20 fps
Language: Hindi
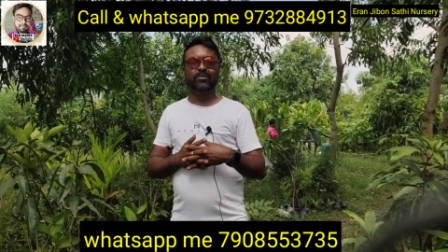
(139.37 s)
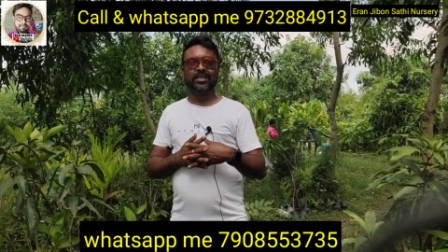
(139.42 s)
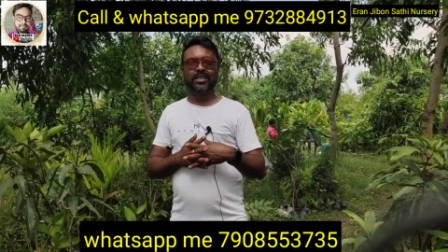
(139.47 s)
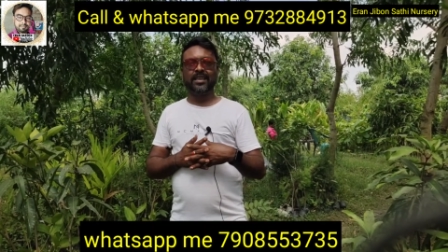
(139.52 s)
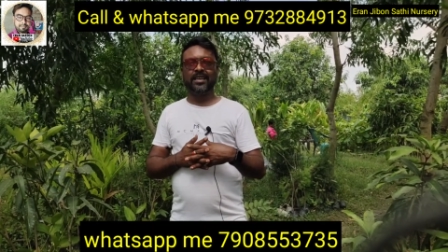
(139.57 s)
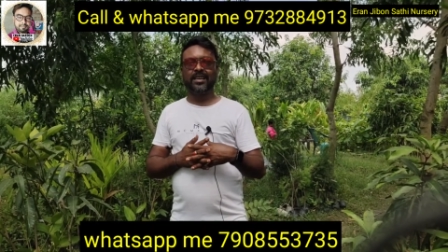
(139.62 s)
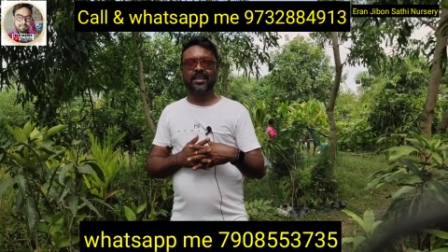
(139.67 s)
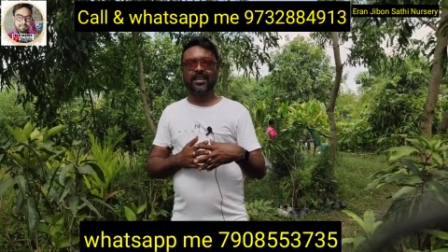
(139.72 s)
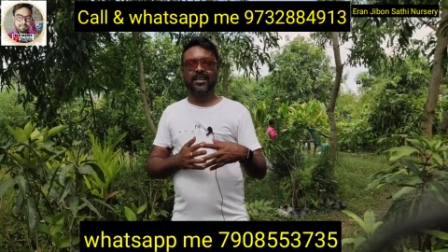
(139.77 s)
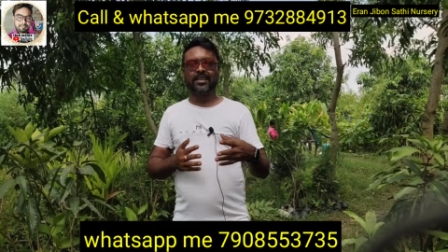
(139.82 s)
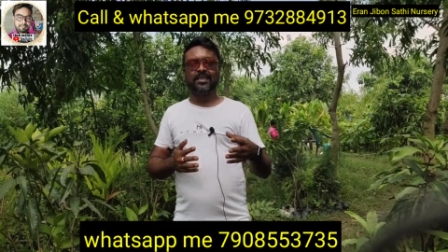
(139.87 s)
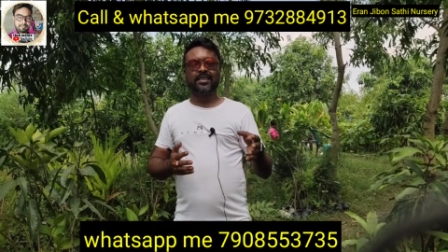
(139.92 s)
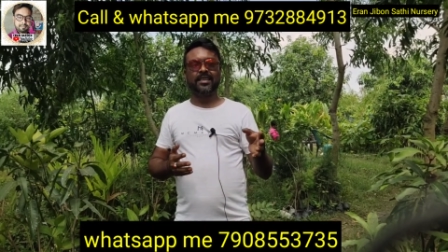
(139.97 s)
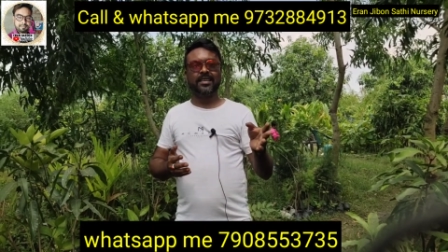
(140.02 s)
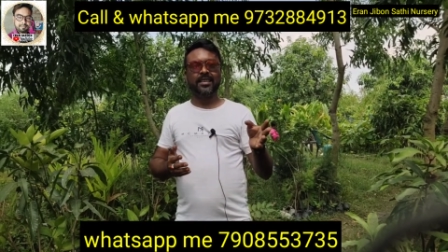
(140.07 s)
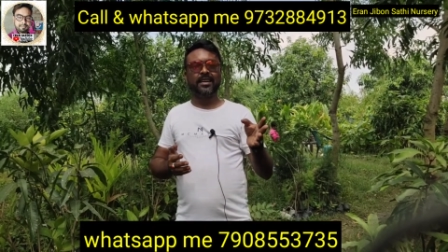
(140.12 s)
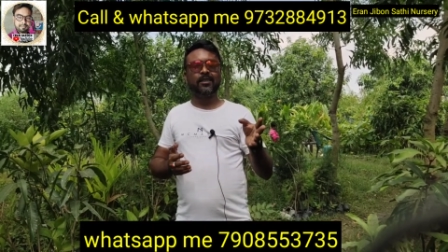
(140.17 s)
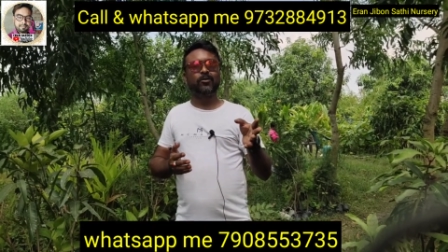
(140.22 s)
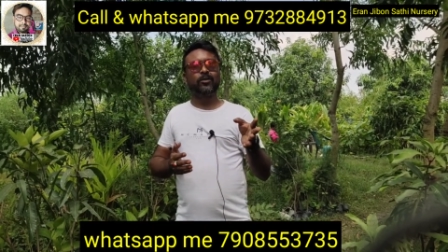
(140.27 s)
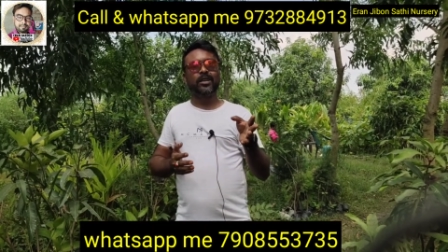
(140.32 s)
शेयर करने से
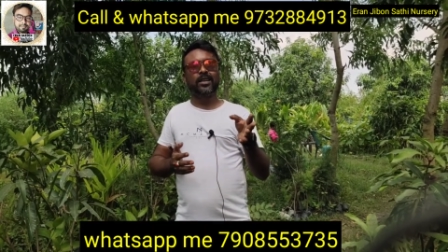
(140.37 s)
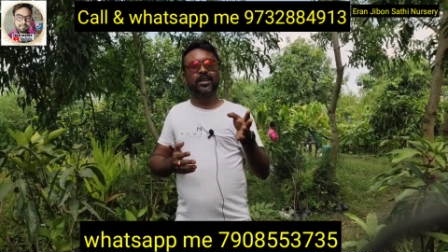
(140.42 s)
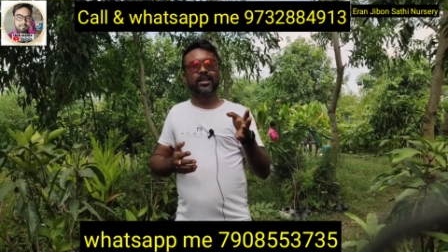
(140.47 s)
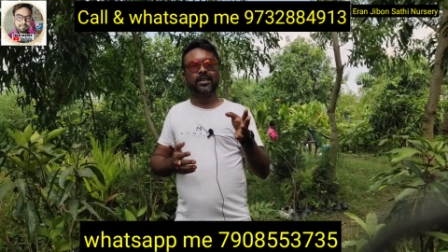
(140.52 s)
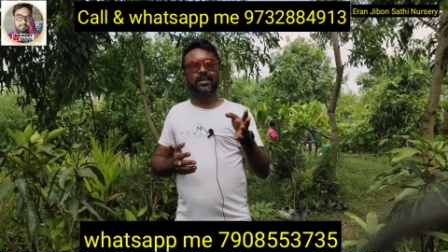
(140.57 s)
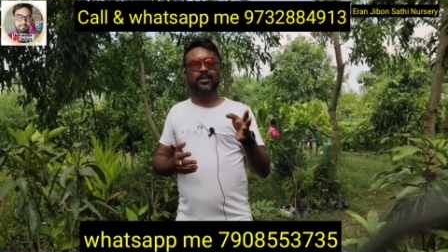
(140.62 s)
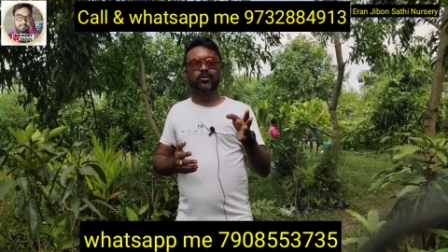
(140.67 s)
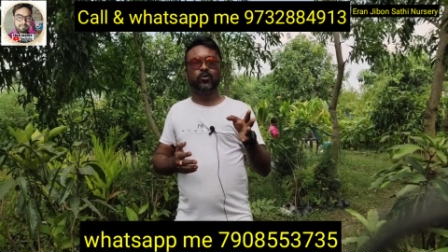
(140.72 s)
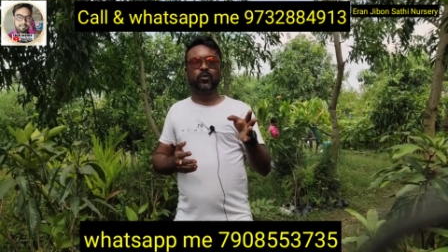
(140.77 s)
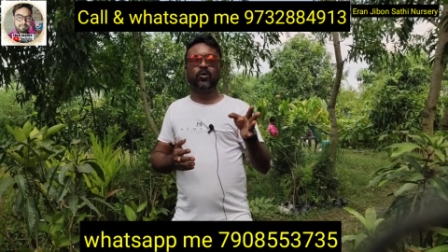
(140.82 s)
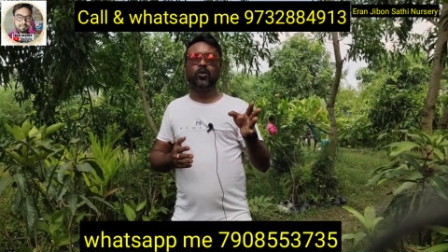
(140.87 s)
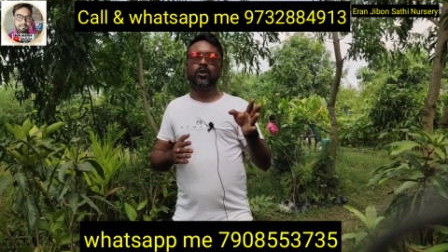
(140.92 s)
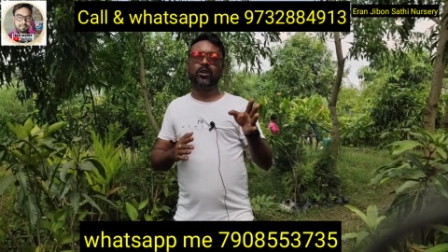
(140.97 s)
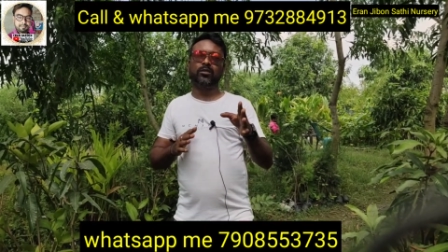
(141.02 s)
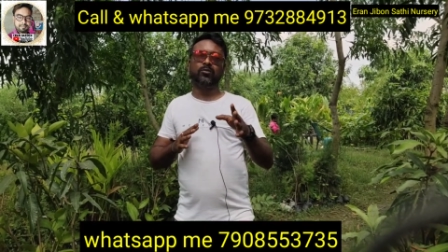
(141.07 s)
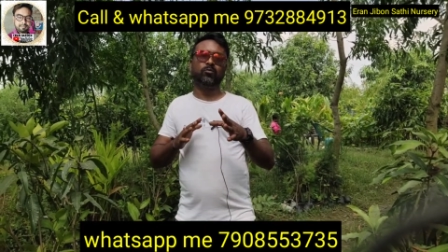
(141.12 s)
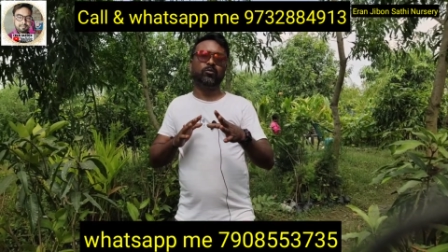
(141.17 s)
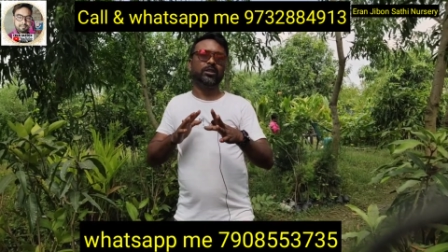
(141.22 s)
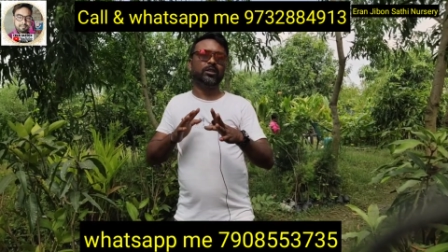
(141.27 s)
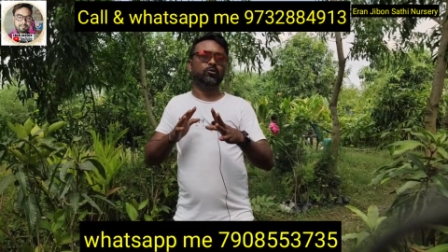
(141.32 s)
क्या होता है कि जो और
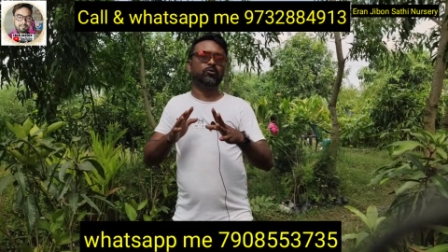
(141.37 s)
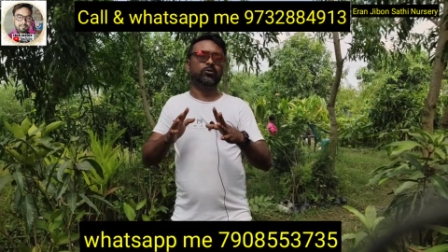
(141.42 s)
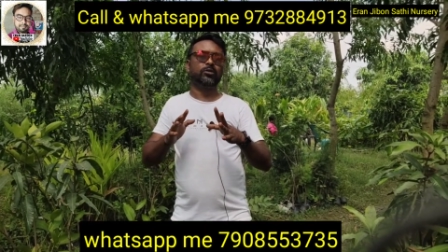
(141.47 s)
भी